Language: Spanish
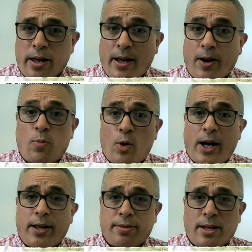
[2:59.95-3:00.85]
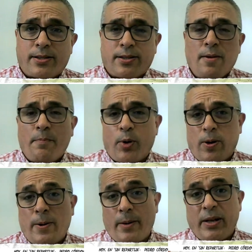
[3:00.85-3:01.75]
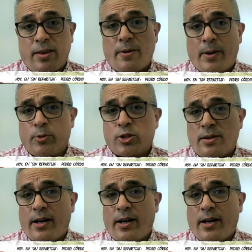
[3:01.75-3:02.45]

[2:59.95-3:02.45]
eh, como antes, probablemente vamos a